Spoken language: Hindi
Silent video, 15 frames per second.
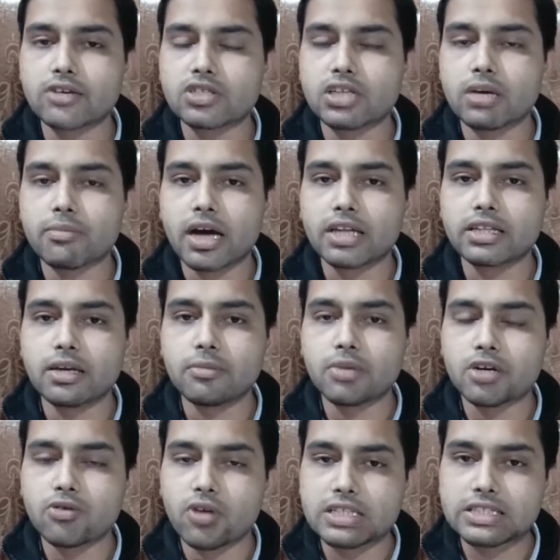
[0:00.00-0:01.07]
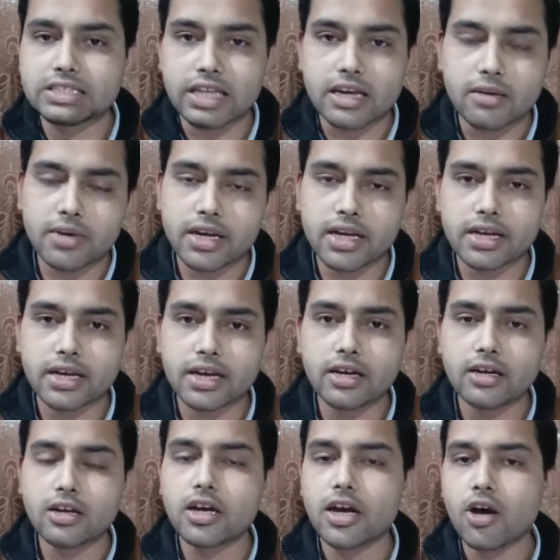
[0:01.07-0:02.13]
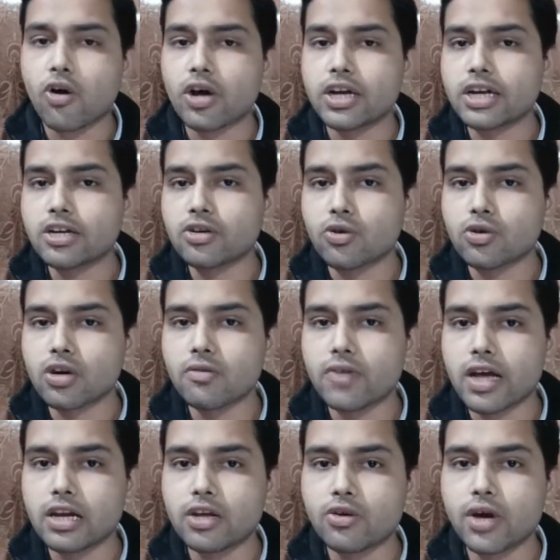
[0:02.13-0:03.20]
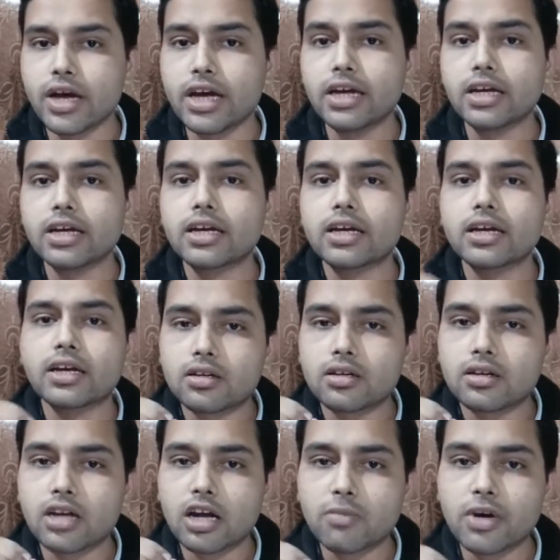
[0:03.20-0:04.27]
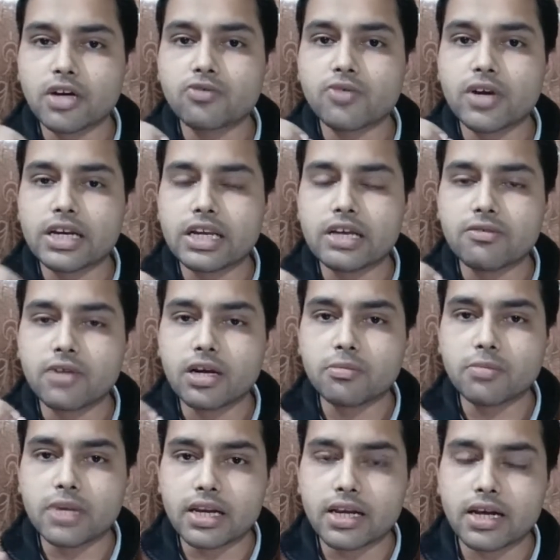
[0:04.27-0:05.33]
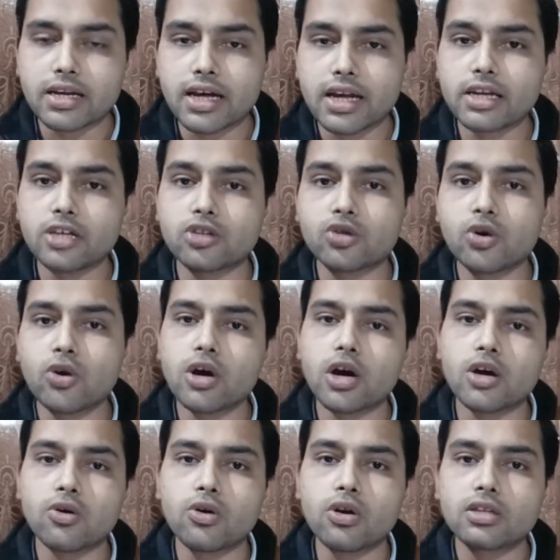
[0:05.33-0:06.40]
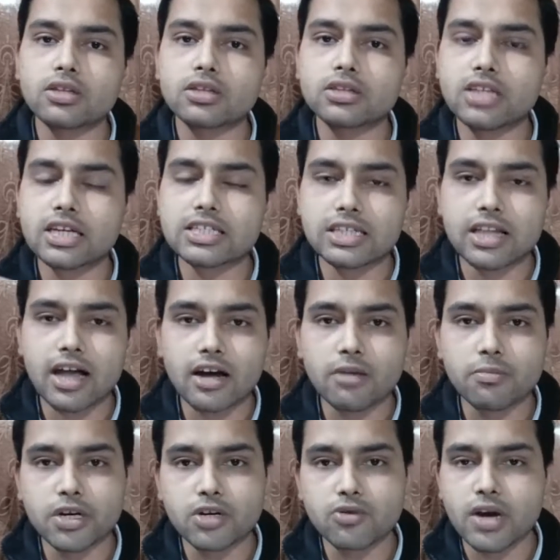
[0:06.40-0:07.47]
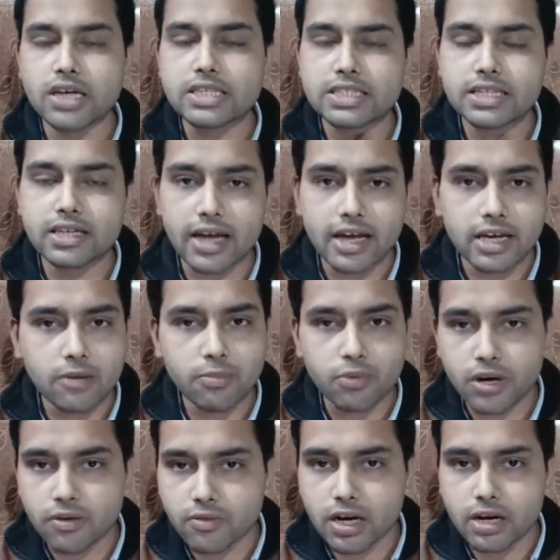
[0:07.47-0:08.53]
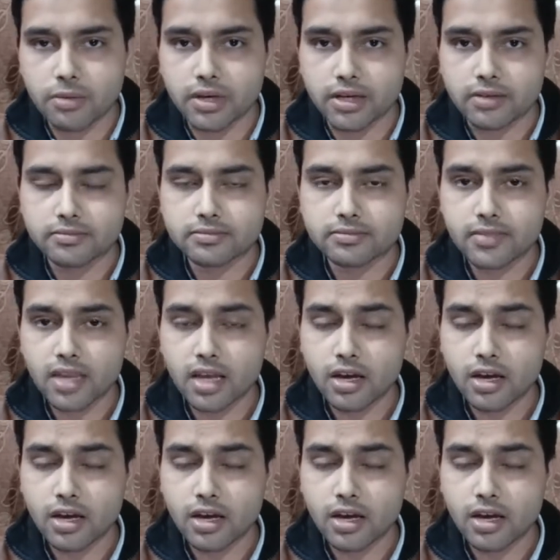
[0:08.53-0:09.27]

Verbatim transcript: यानी कि उसके बाद ये बिटकॉइंस नहीं बनेंगे और इनकी टोटल वैल्यू है लगभग 21 मिलियन यानी कि दो करोड़ दस लाख बिटकॉइंस ही रहेंगे पूरे वर्ल्ड में